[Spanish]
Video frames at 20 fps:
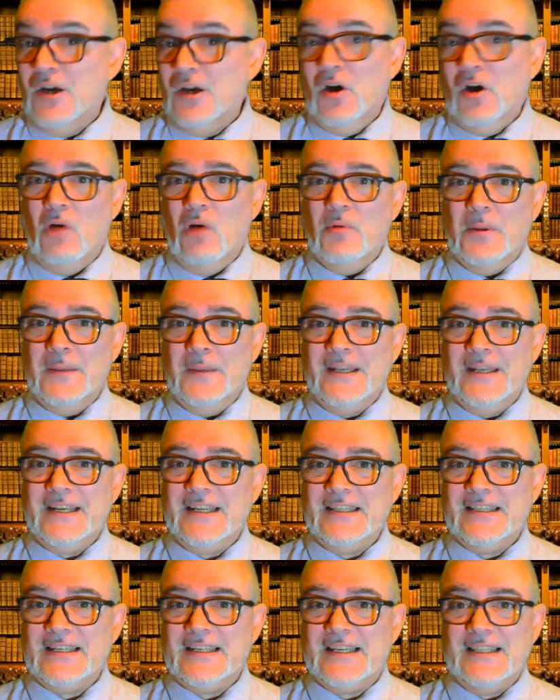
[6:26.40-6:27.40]
O me viene
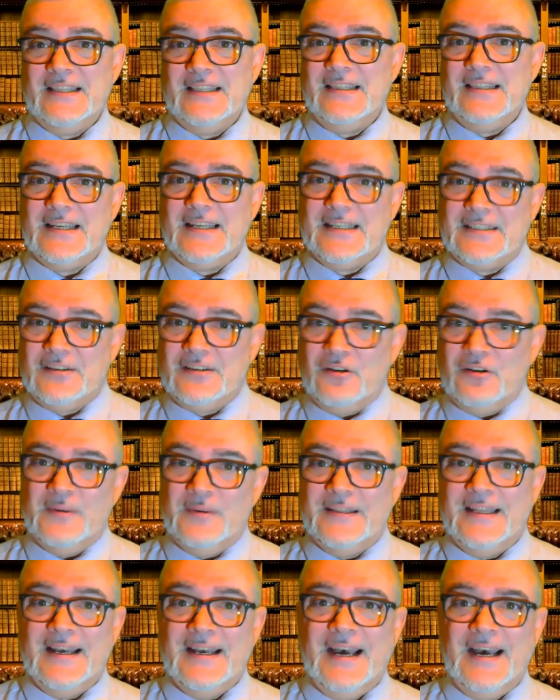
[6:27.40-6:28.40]
gente que dice que se lo
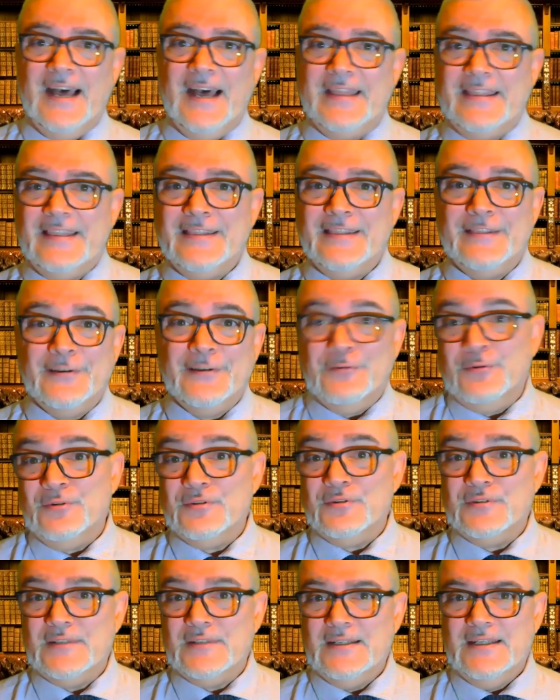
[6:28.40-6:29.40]
venda a 10
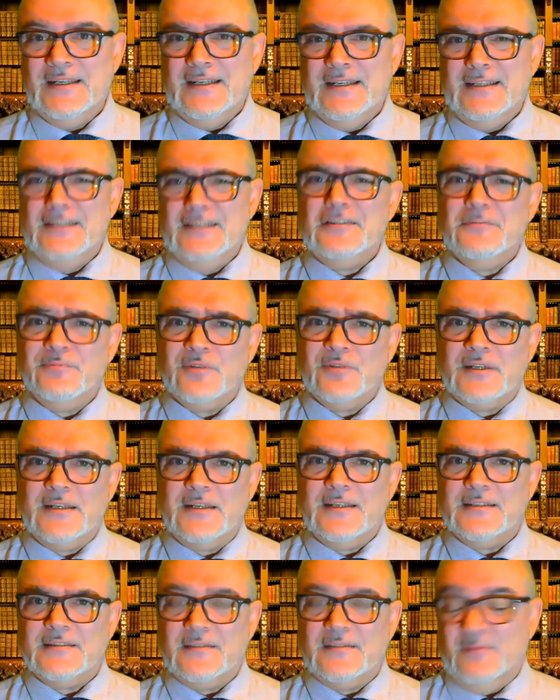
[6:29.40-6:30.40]
euros. ¿Y eso por qué
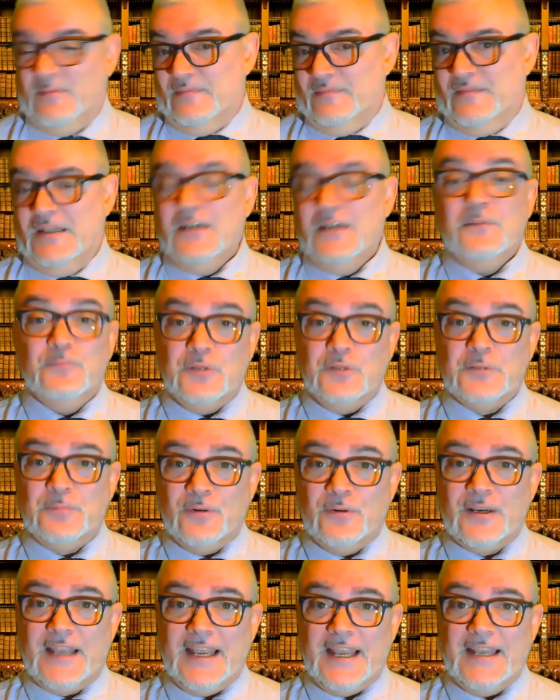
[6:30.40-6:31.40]
es? Pues
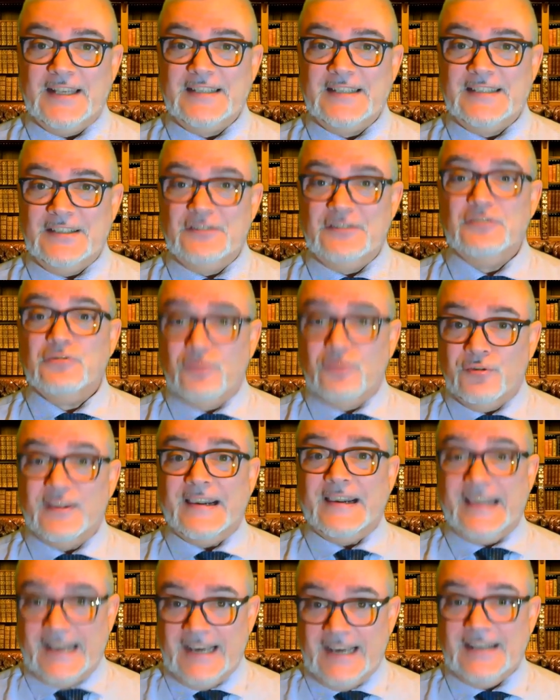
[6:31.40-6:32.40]
porque hay sitios donde
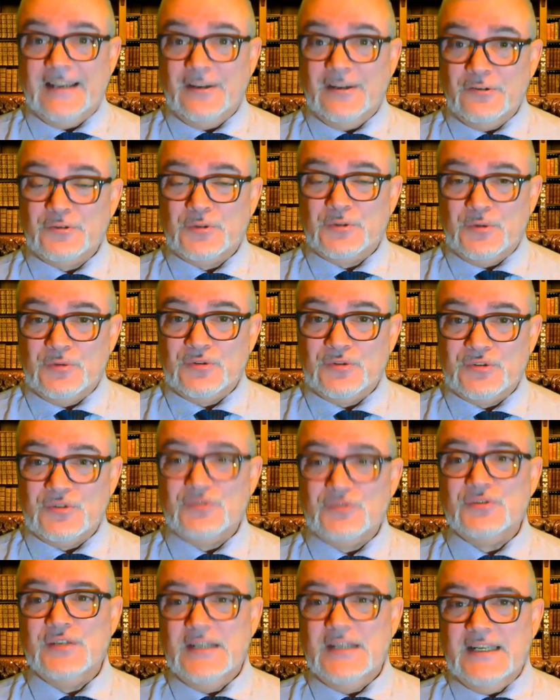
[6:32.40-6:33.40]
regalan los
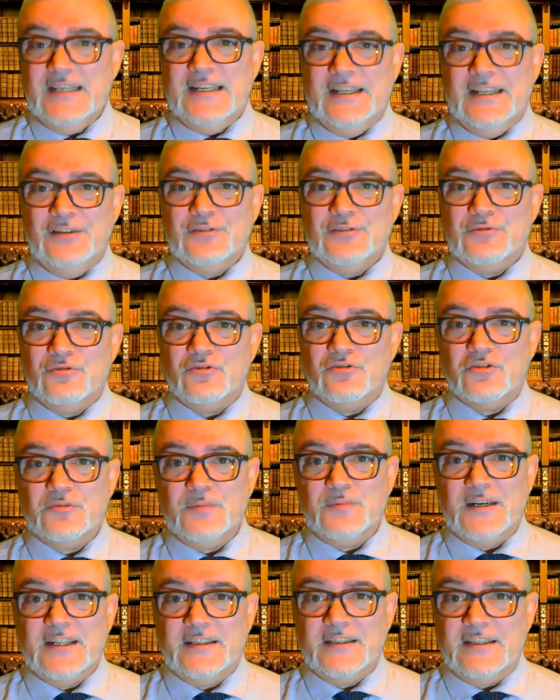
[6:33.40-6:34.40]
cursos y los cursos
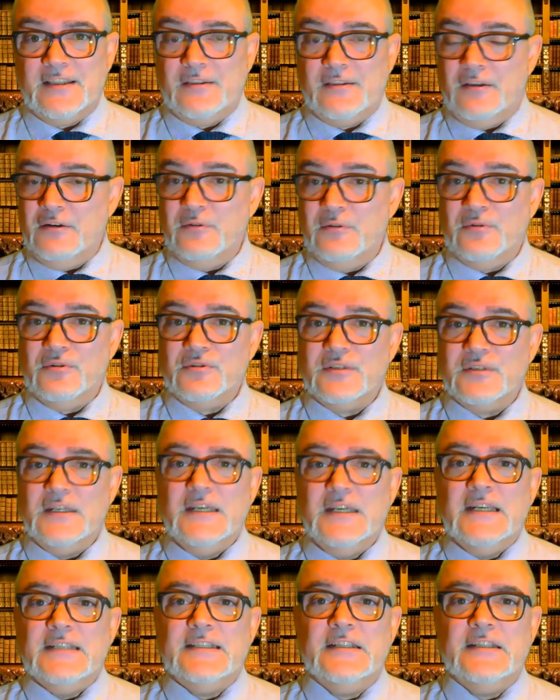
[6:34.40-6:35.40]
valen 10 euros.
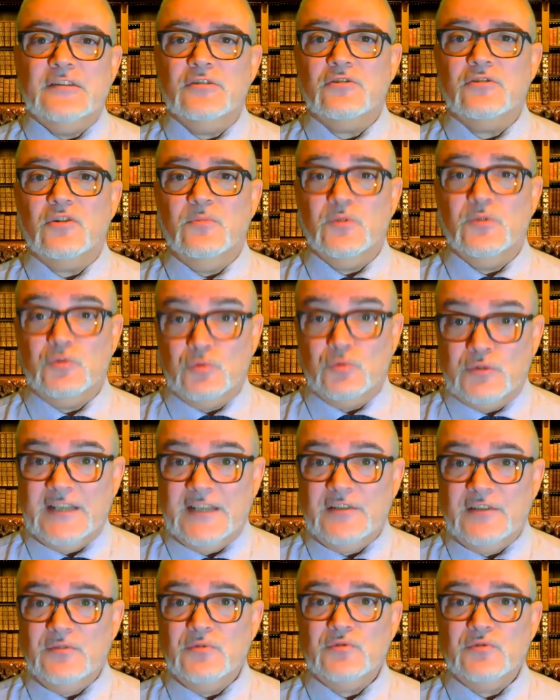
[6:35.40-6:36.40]
Sitios como
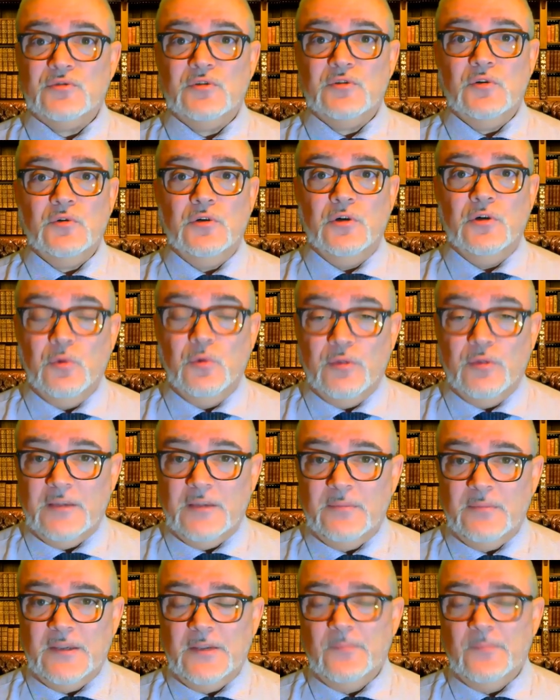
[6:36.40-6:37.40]
Tutelius,
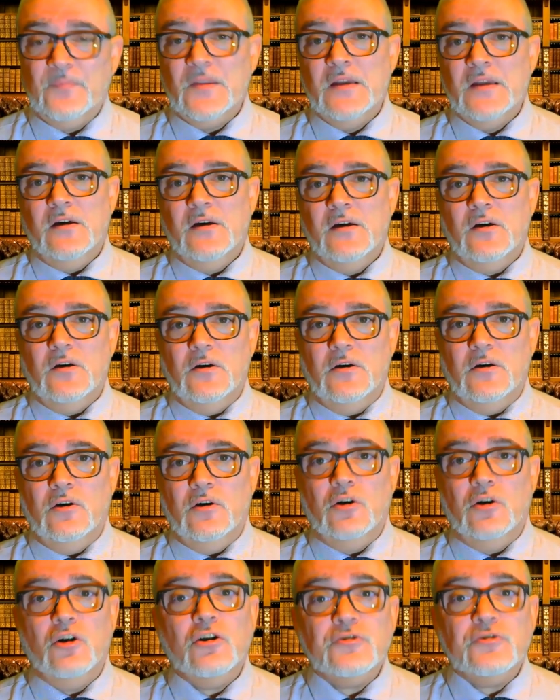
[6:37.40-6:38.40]
Udemy o
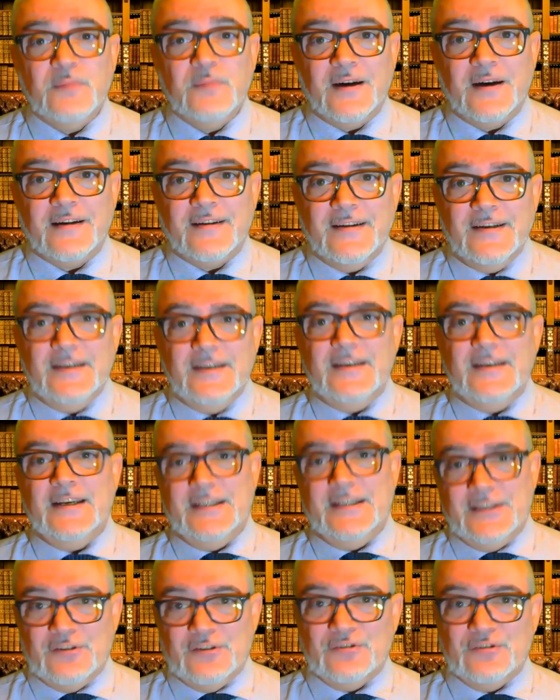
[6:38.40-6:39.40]
Hotmart,
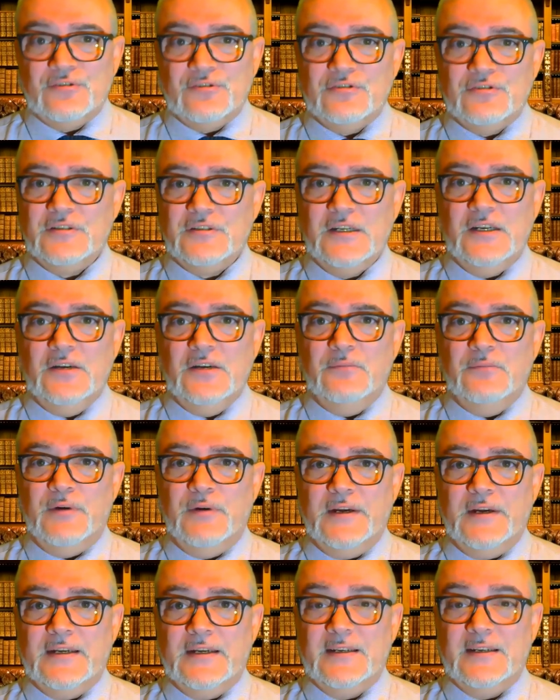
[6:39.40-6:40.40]
entre otros,
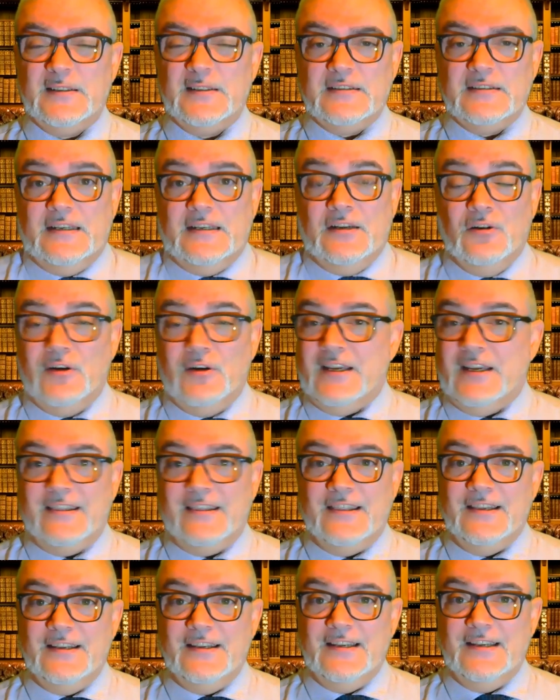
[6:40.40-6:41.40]
pues lo que
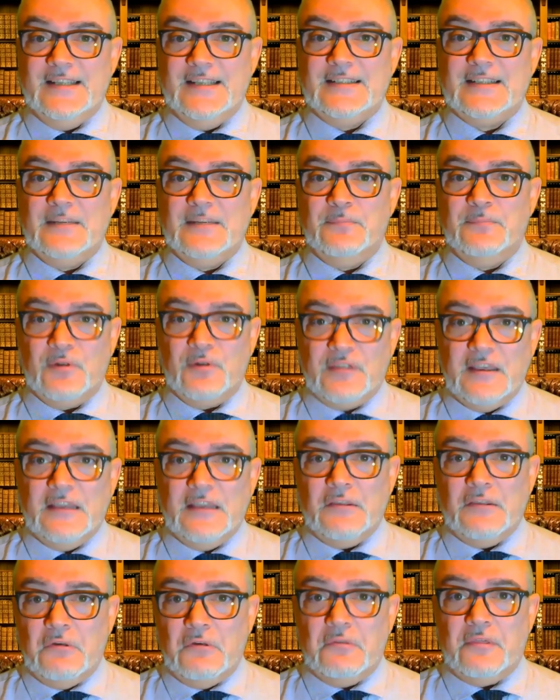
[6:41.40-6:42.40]
hacen es que por
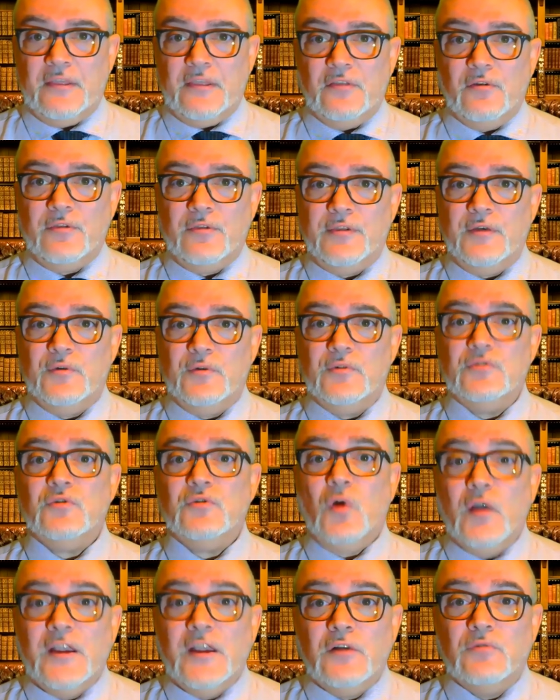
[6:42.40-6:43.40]
10, 11, 12 euros
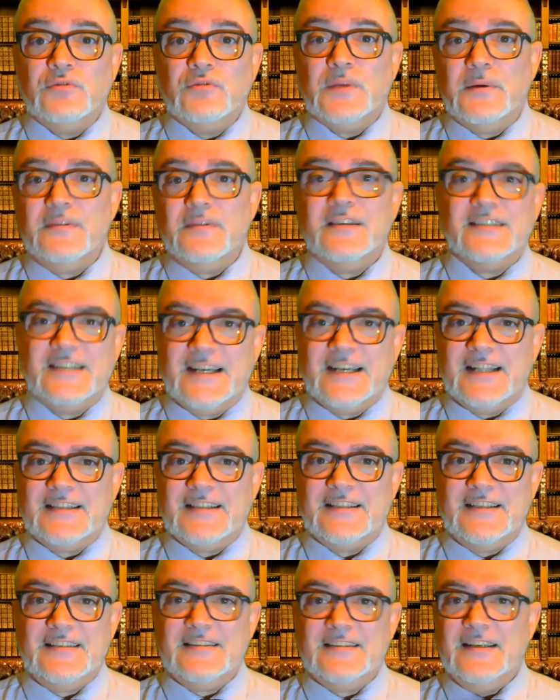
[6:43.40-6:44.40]
o incluso a veces
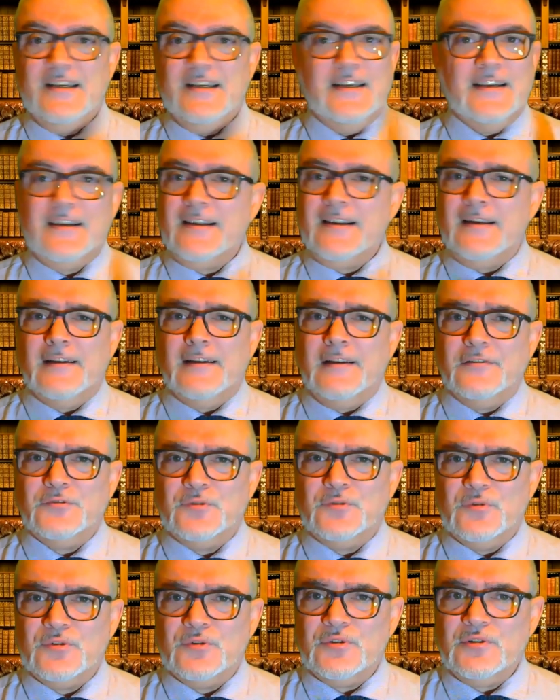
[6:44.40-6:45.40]
gratis Regalan los
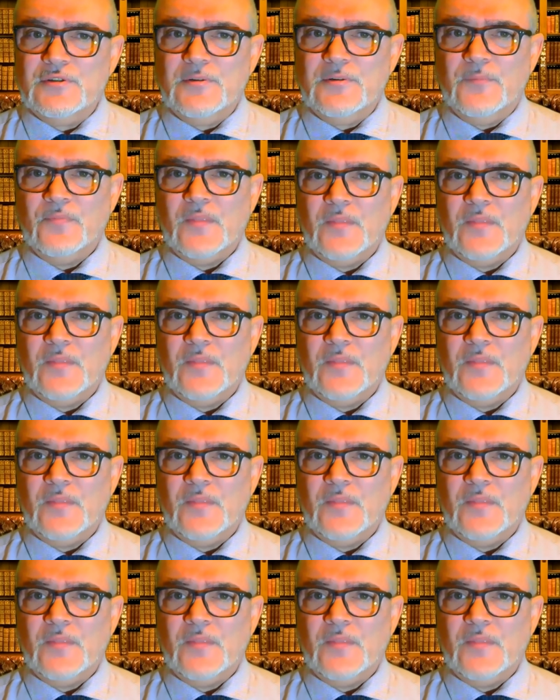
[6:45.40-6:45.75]
cursos.